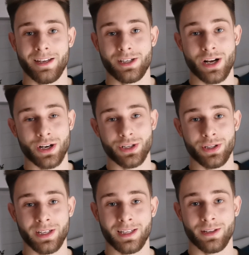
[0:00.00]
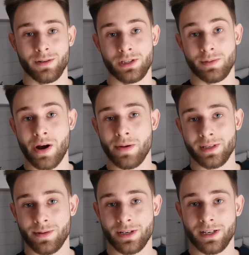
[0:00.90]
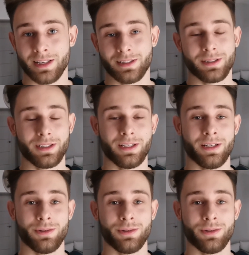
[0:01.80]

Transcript: Jeśli chodzi o dietę, to ją trzymałem cały czas.